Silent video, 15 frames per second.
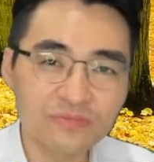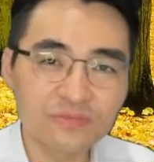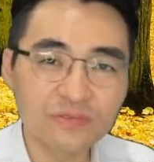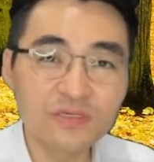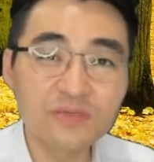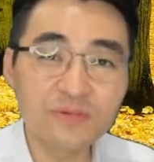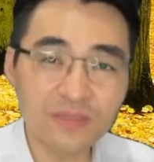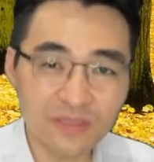
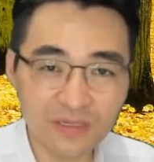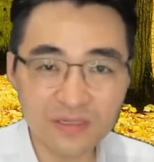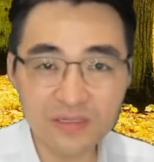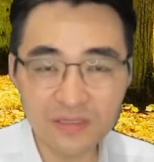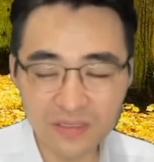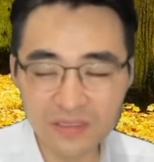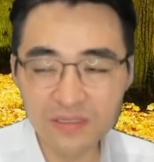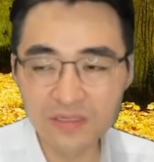분기 배당.
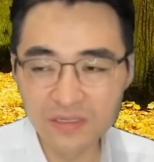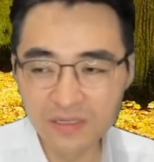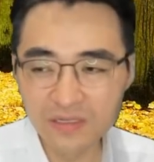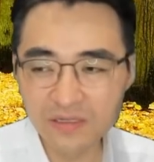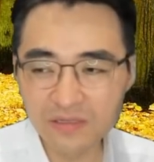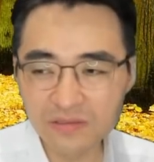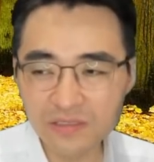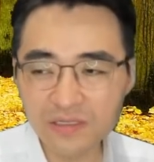
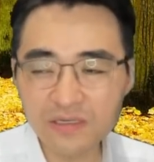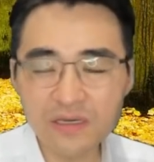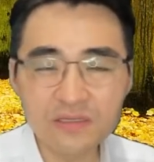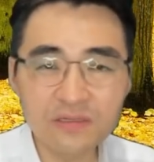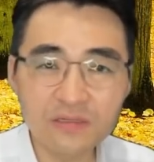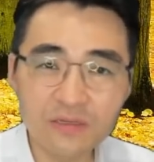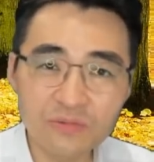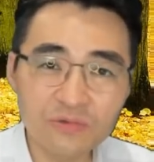그래서 제가
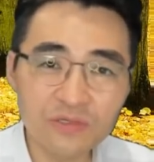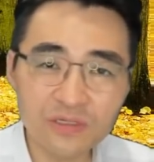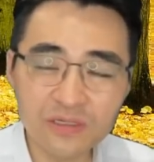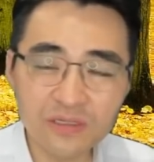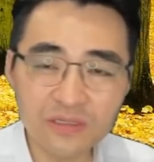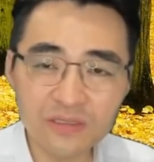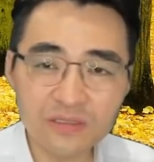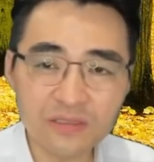계산해
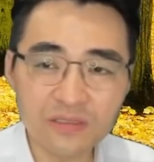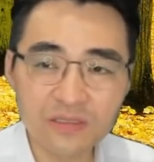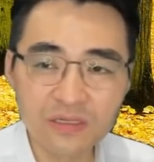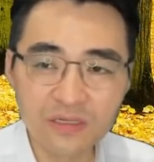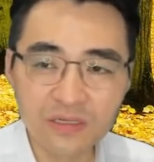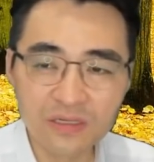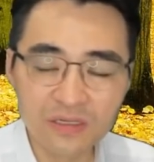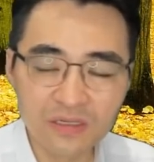보니까
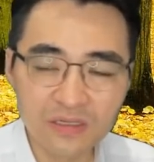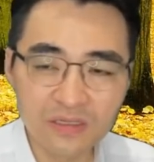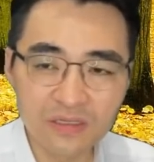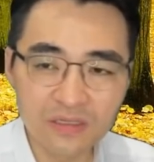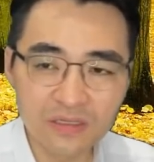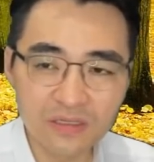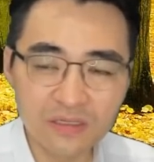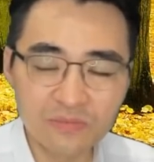
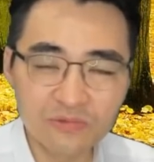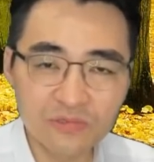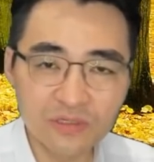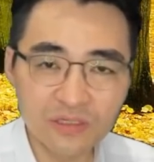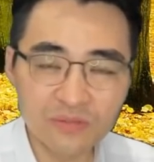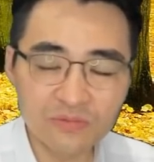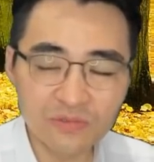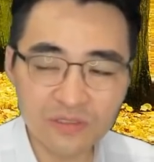
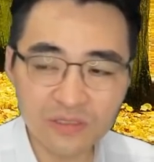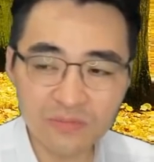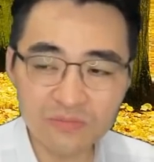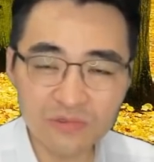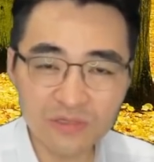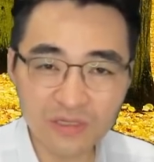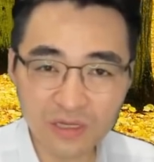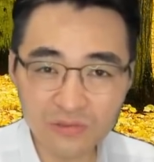1분기, 2분기,
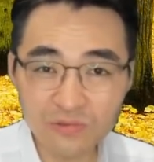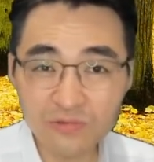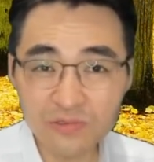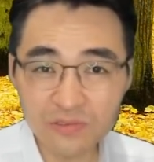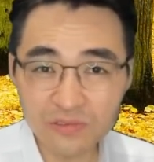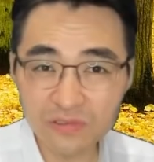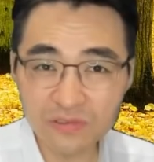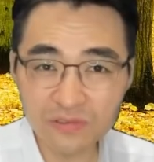3분기 다
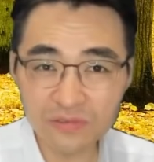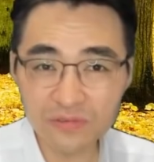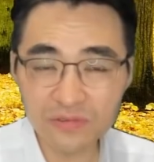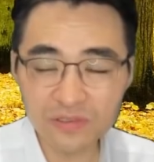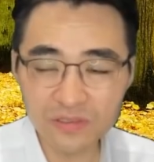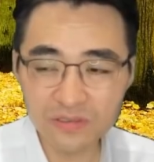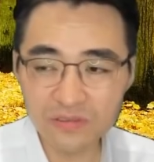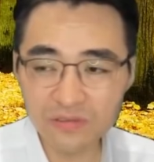줬거든요.
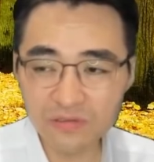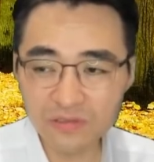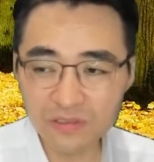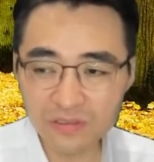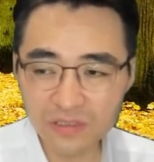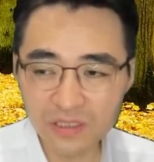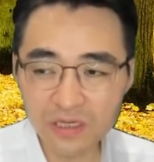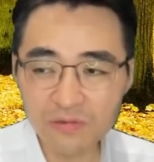그거
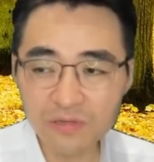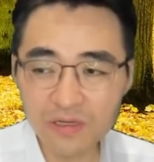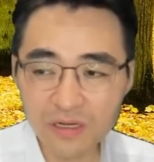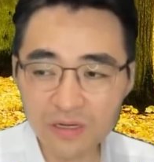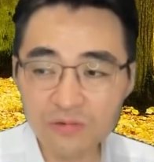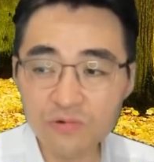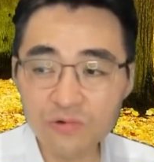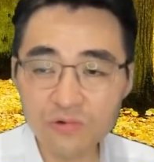
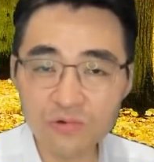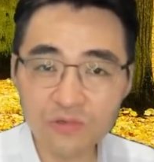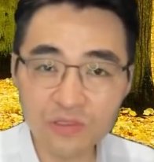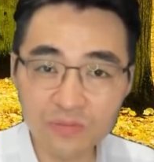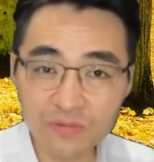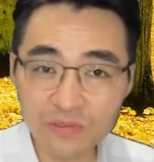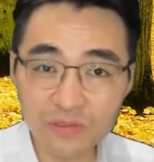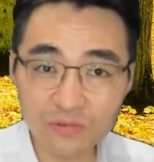제외하고
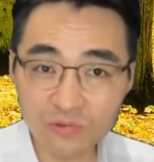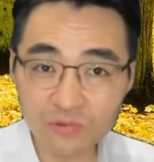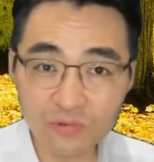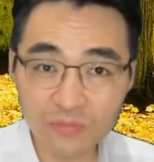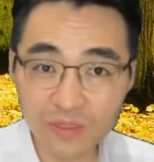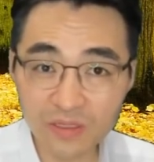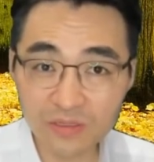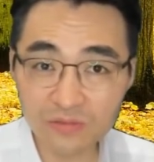이번에 또
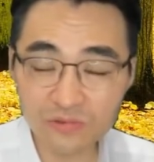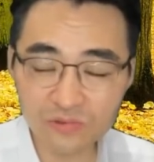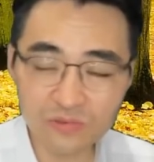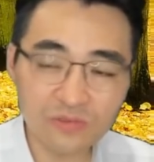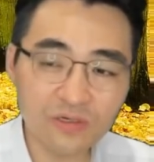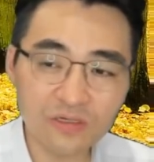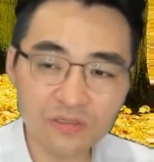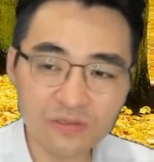배당을 줄
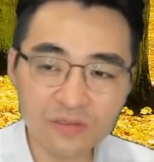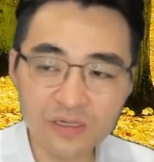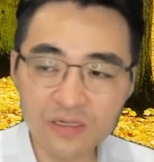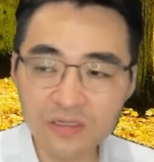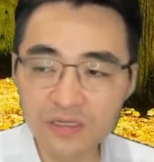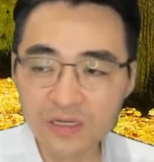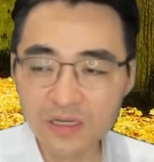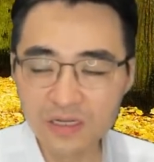거
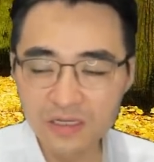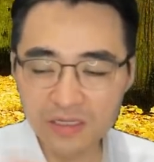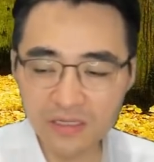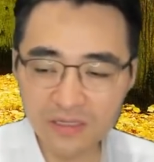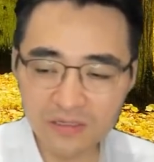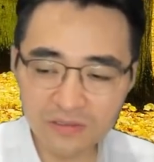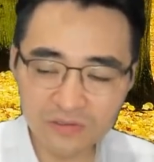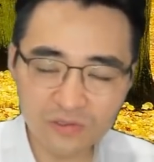아니니까,
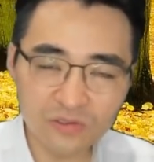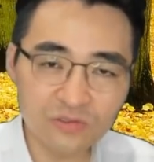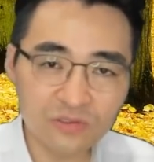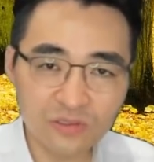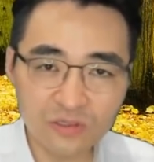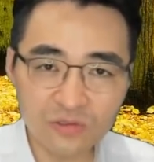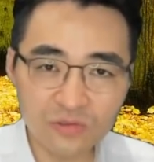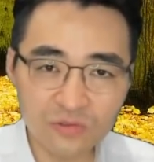1년
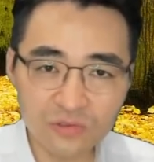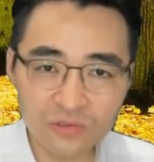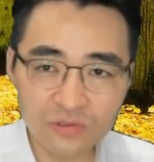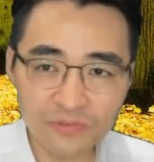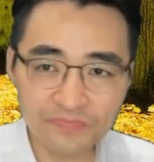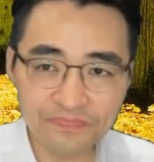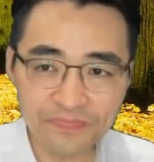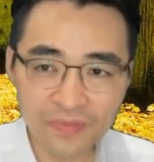
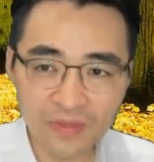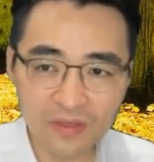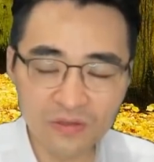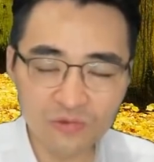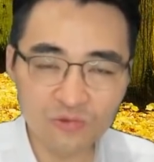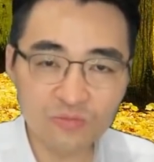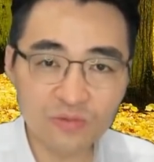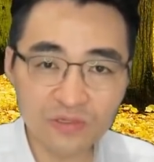전체로는
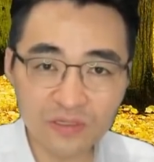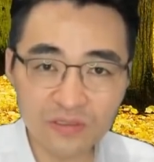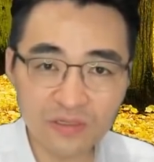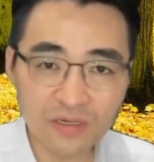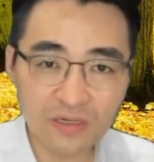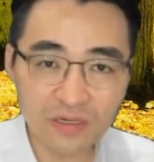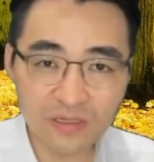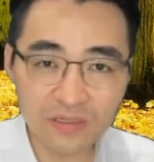6%
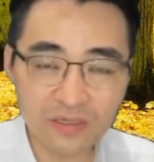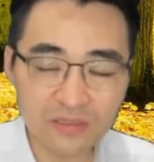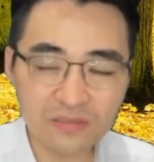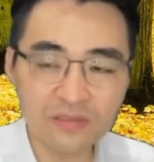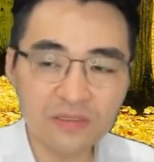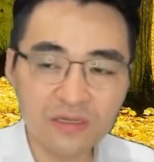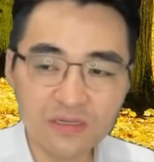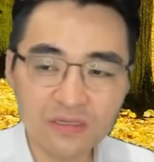가까이
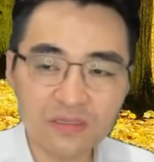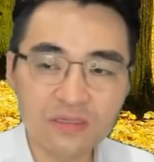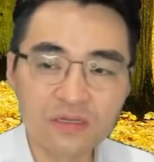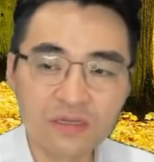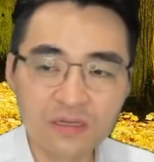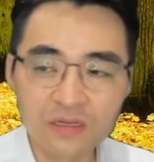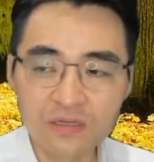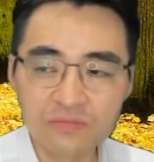되는데
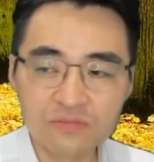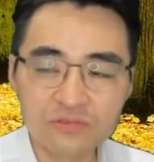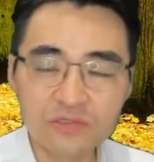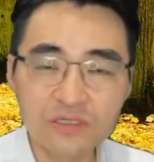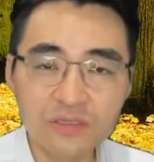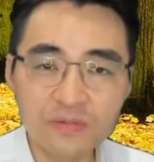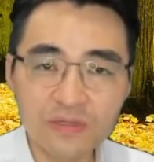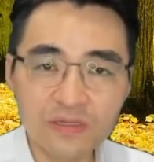
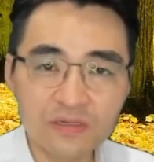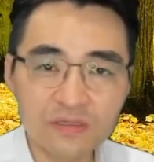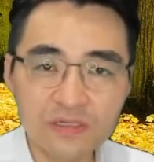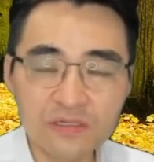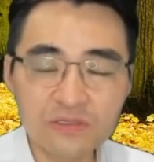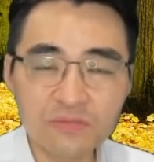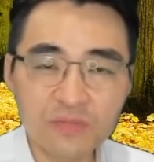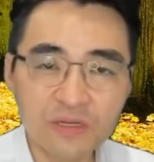분기 배당은
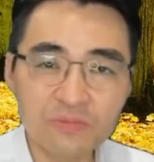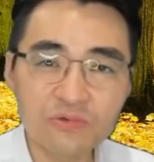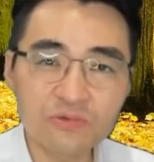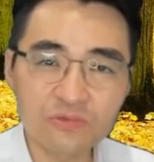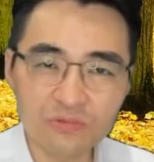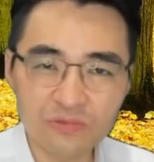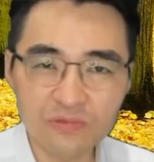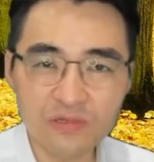1.8%
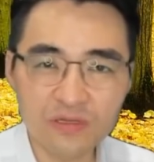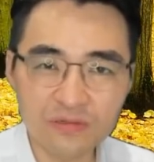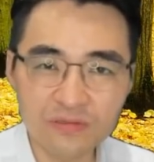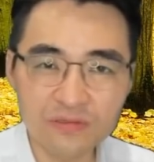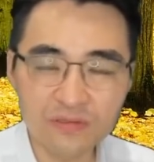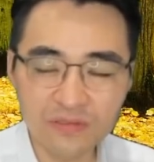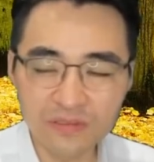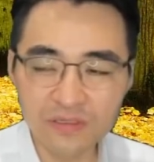정도 돼요.
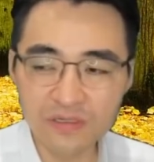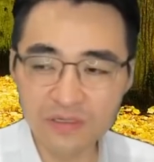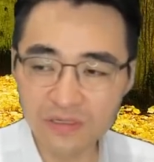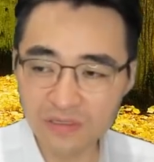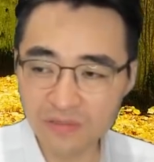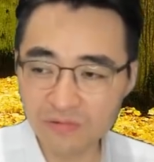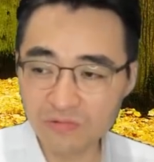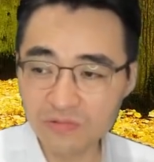
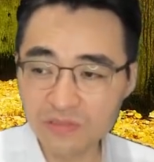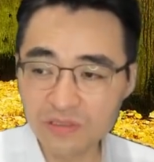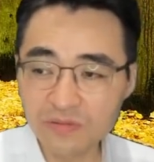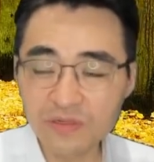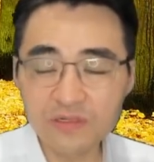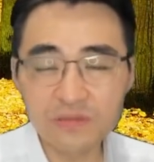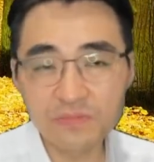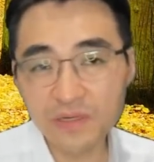오늘
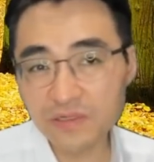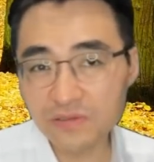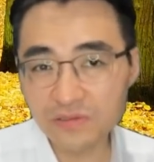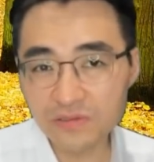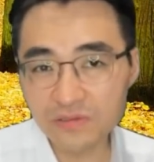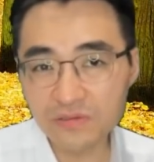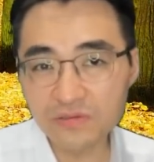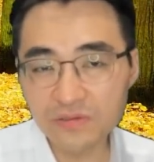그만큼
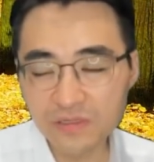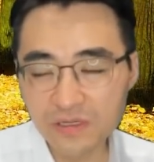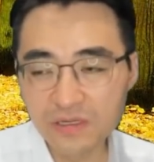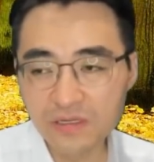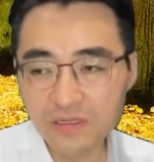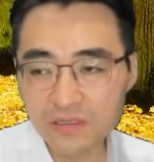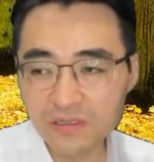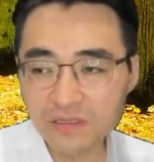빠졌죠.
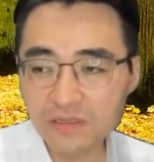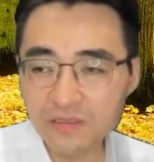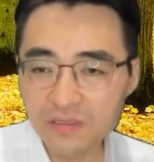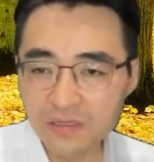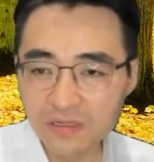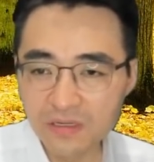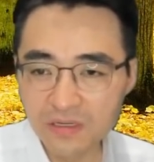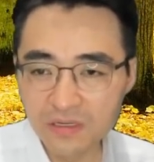그러니까
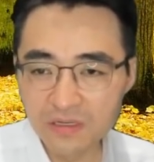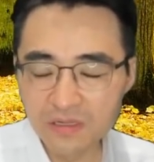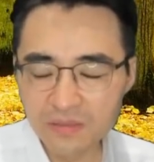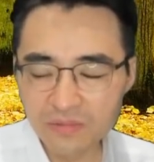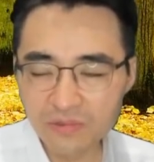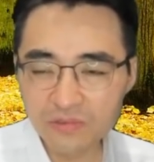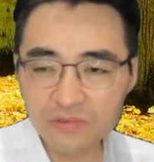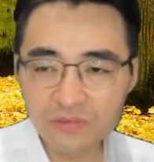
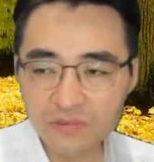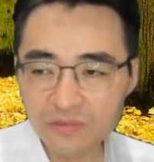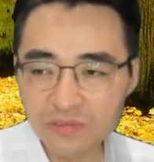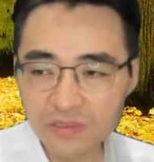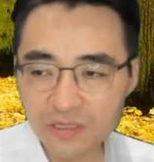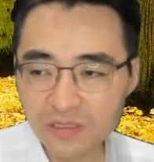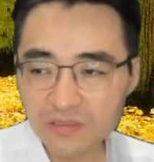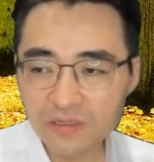
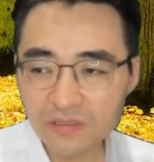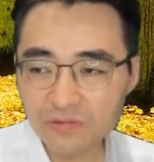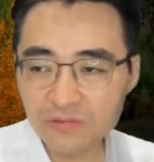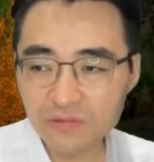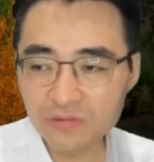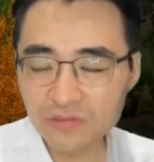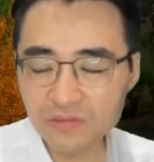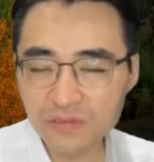포스코는
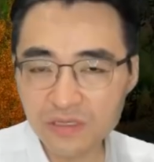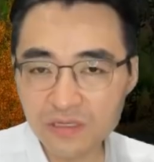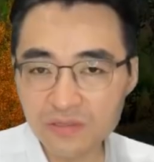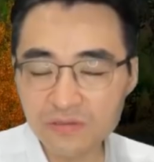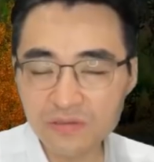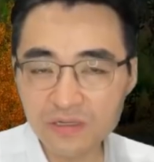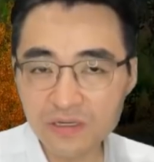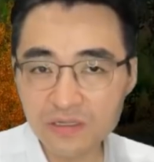예상으로는
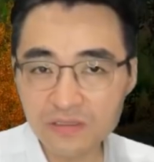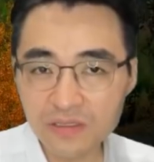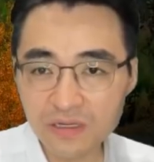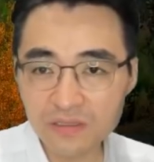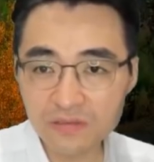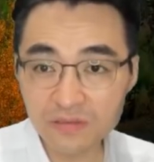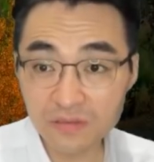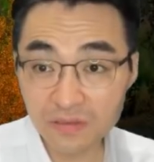내년
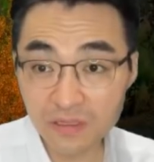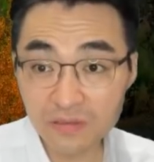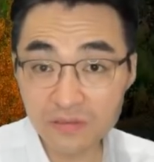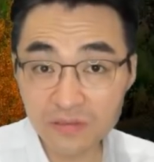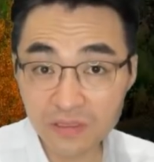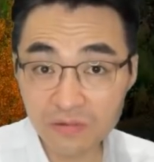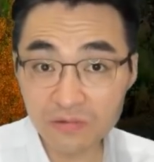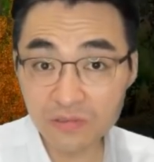
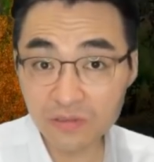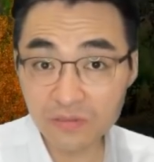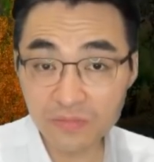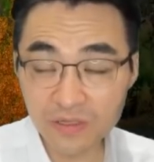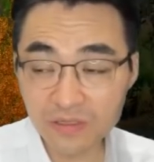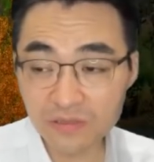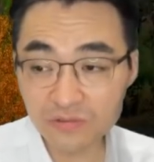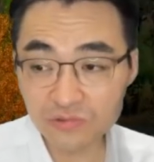4월에
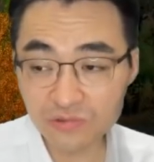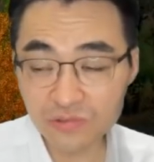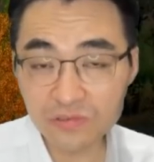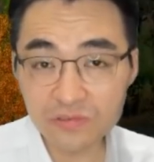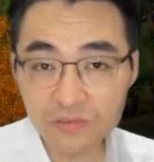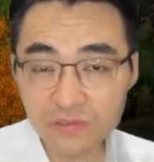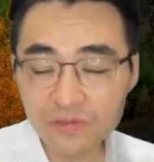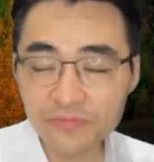배당을
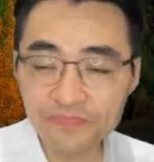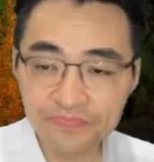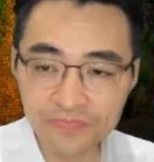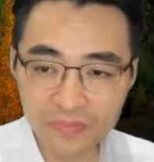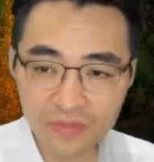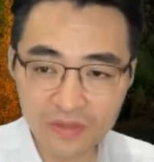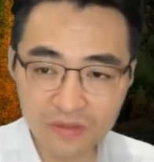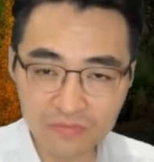주거든요.
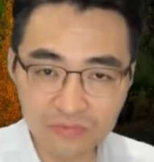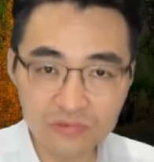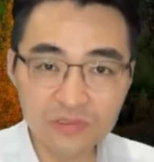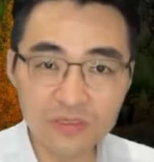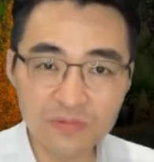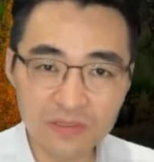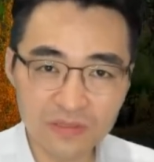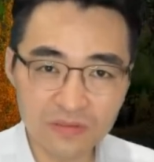
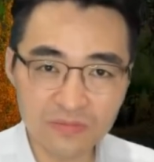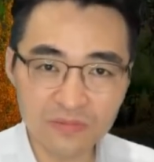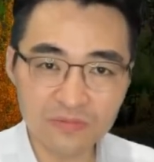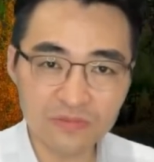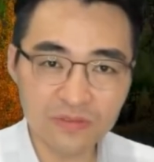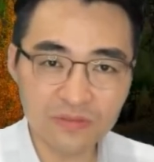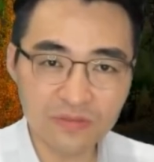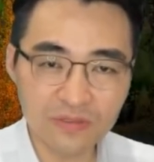분기 배당입니다.
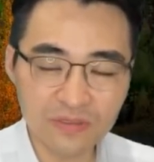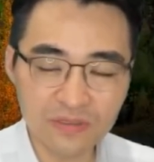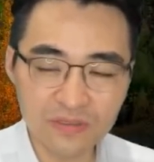분기 배당.